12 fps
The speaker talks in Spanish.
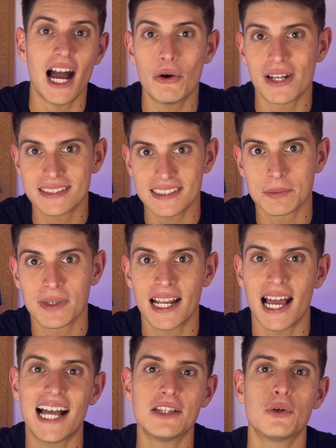ahora esta semana
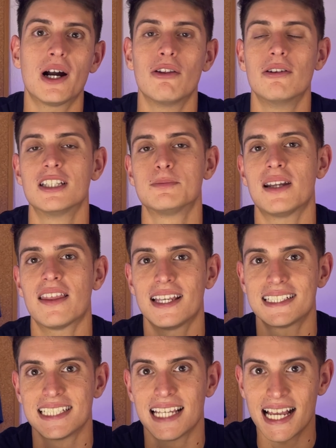ha tocado
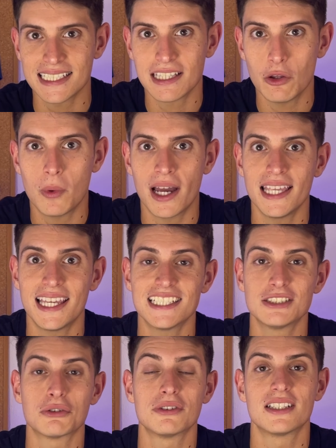desplazarse hasta Dubai, que es
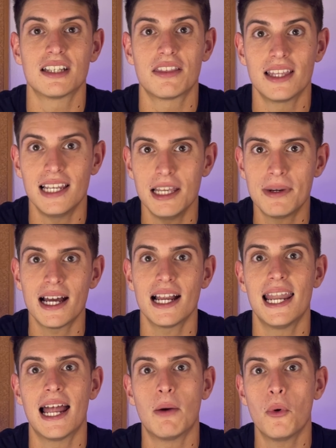donde se celebra
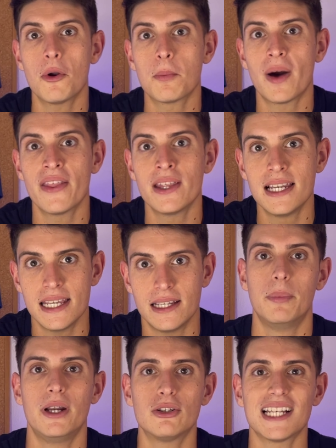la World Padel League.
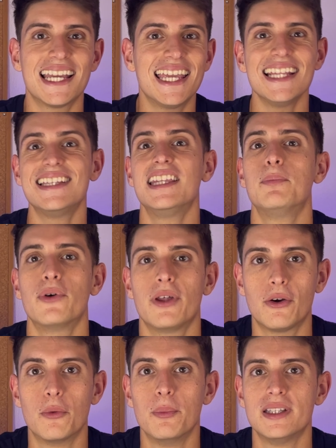Pero ¿saben qué tipo de
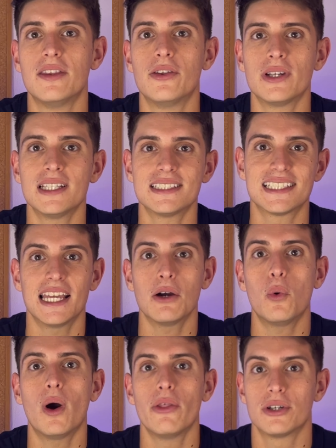competiciones, qué
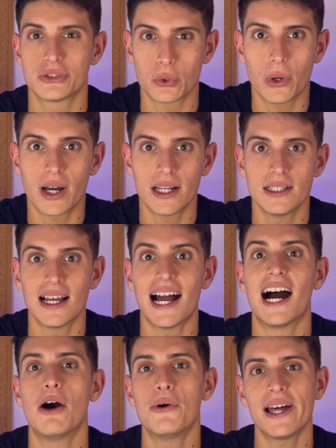jugadores juegan?
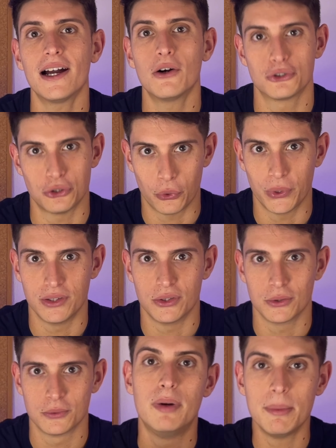Ahora os lo
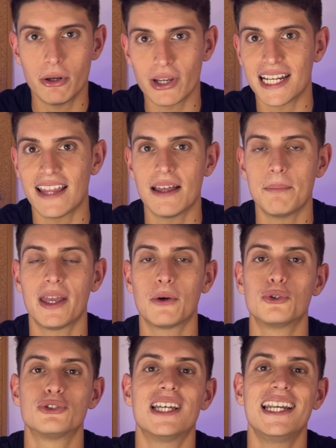cuento. Primero que nada, me
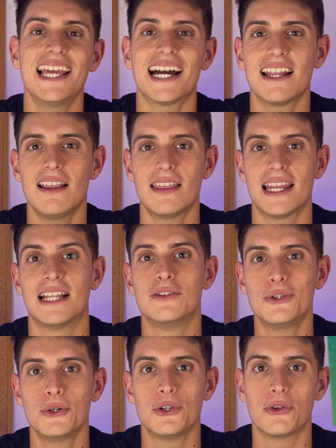gustaría agradecer a
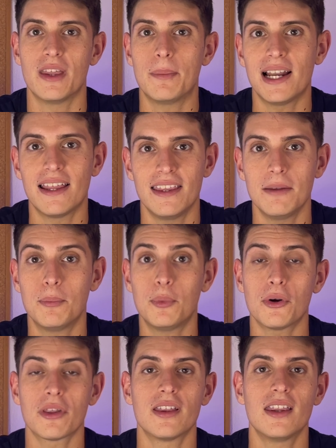Antonio de Paladí
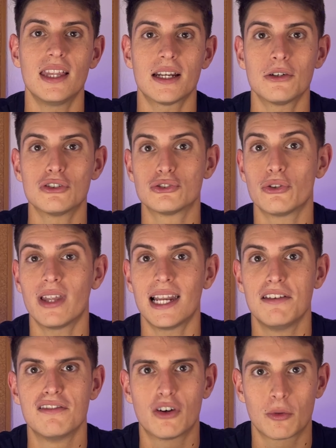por cedernos toda la
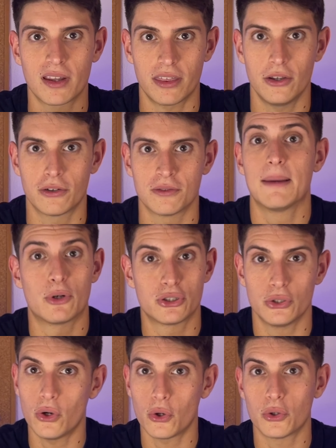información, que por si
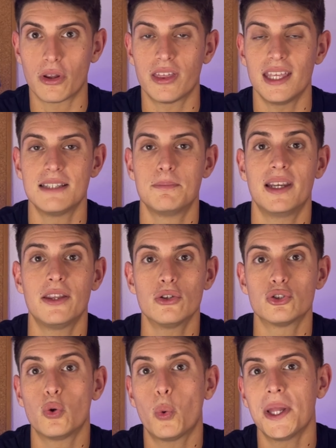no lo conocéis, perdió
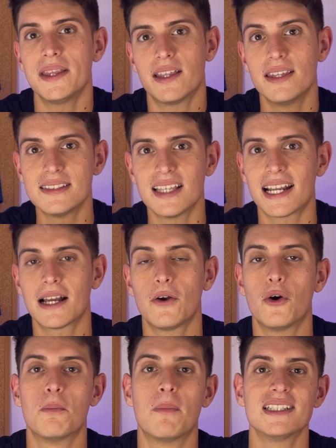su cuenta de Instagram
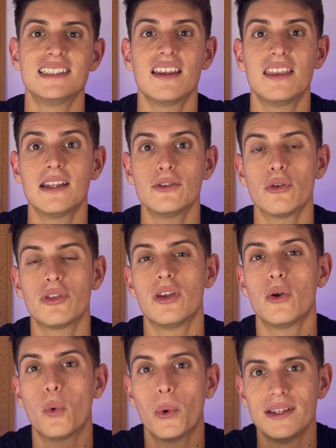con más de
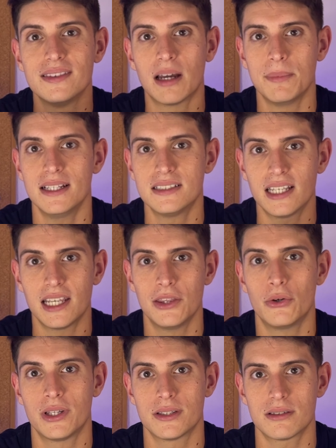150.000
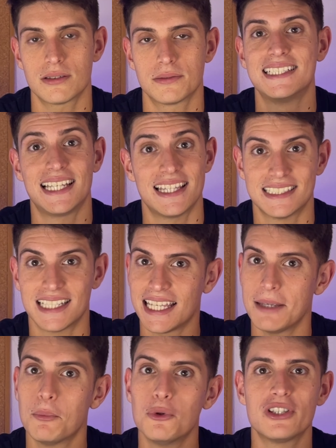seguidores. Así que desde aquí
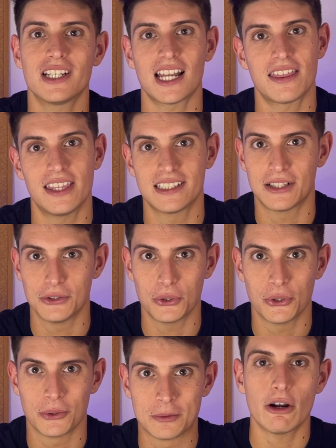muchas gracias,
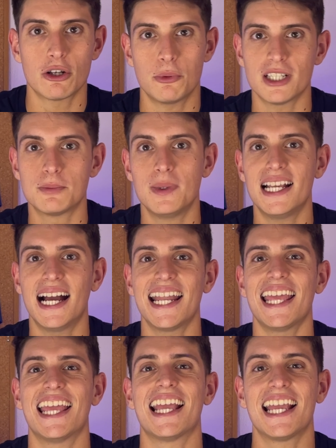Antonio. Y ahora os voy a explicar
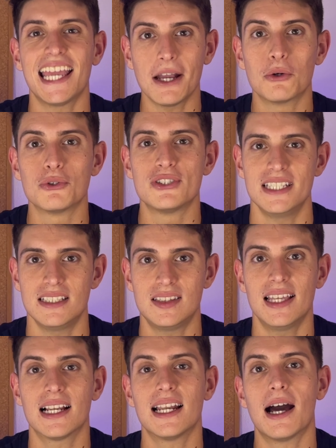en qué
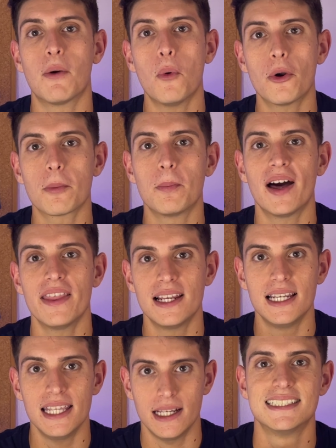consiste la World
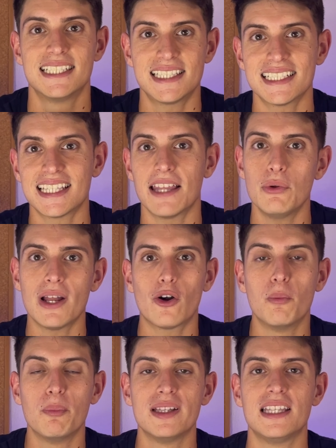Padel League. Se trata de una
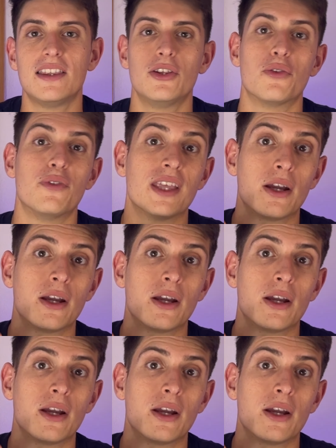competición